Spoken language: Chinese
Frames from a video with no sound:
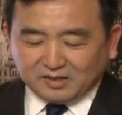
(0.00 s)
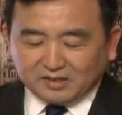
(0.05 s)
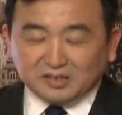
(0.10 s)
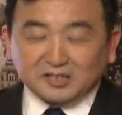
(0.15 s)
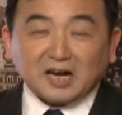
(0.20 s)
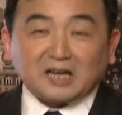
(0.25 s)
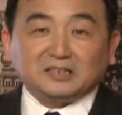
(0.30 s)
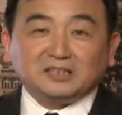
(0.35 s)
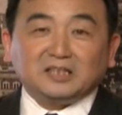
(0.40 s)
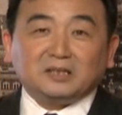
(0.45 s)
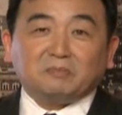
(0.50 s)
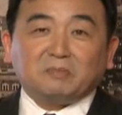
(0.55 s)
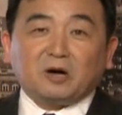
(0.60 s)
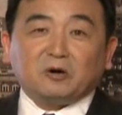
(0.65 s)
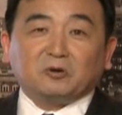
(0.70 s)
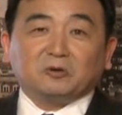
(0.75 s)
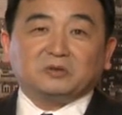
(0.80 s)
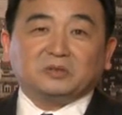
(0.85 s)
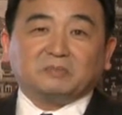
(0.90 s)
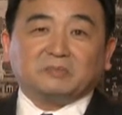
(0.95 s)
上帝
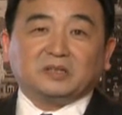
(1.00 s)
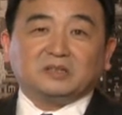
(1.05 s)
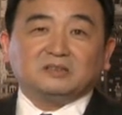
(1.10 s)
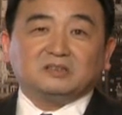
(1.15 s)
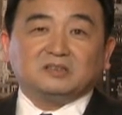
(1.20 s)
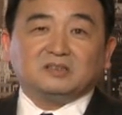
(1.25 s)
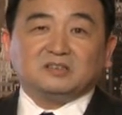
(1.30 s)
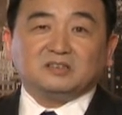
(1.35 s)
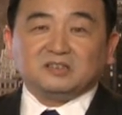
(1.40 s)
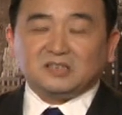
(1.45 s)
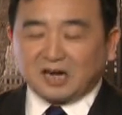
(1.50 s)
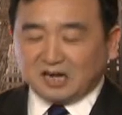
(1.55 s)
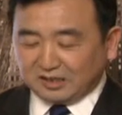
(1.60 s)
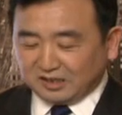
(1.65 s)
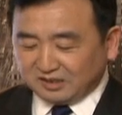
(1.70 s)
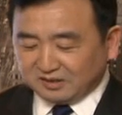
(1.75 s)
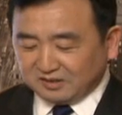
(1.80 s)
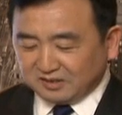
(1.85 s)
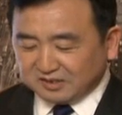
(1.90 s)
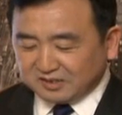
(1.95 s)
保佑你们，
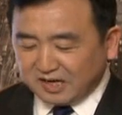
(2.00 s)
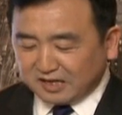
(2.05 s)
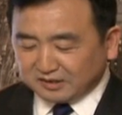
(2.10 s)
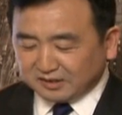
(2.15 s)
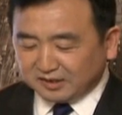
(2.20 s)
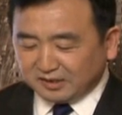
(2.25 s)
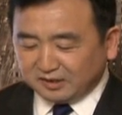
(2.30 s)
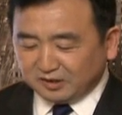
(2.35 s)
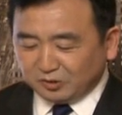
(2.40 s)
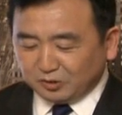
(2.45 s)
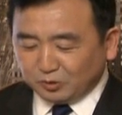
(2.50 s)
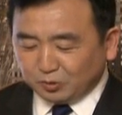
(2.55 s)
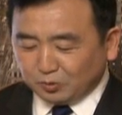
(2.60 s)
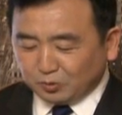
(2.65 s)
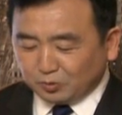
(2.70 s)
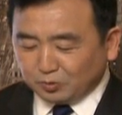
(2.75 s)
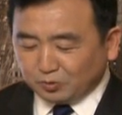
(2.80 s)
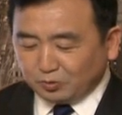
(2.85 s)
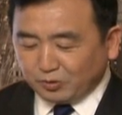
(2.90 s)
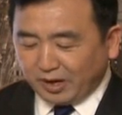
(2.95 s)
上上帝
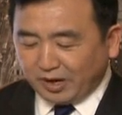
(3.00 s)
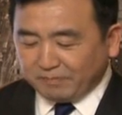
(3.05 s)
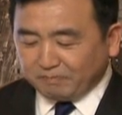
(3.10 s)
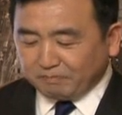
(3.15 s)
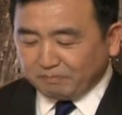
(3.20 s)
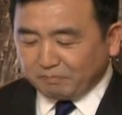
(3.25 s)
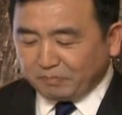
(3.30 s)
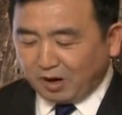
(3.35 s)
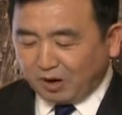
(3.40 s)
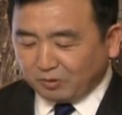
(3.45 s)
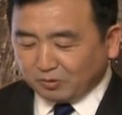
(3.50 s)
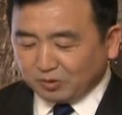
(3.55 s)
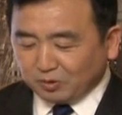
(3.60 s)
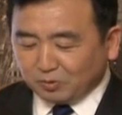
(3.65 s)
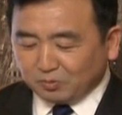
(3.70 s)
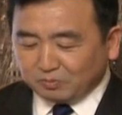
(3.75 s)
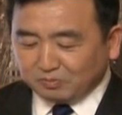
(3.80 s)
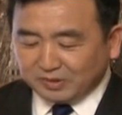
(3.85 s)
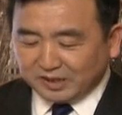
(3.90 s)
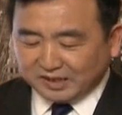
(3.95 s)
永远保
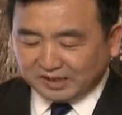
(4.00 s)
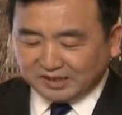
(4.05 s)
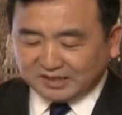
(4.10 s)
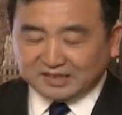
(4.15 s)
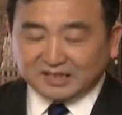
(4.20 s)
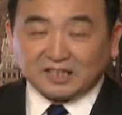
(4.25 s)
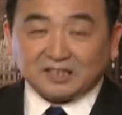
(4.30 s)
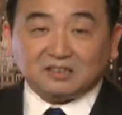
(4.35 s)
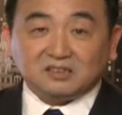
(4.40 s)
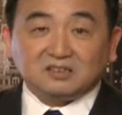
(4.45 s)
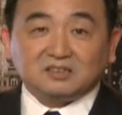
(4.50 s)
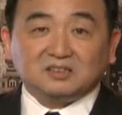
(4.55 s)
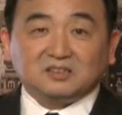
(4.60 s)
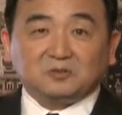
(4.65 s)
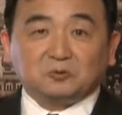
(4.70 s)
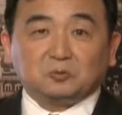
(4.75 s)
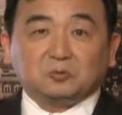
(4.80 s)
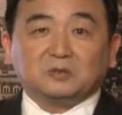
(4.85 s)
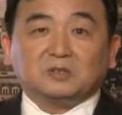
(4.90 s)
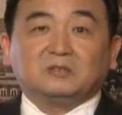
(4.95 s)
佑美利坚合
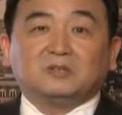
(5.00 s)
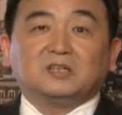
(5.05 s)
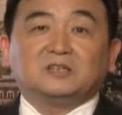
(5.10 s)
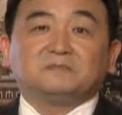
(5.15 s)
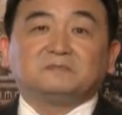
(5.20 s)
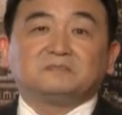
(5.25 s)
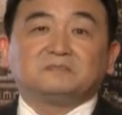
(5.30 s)
众国，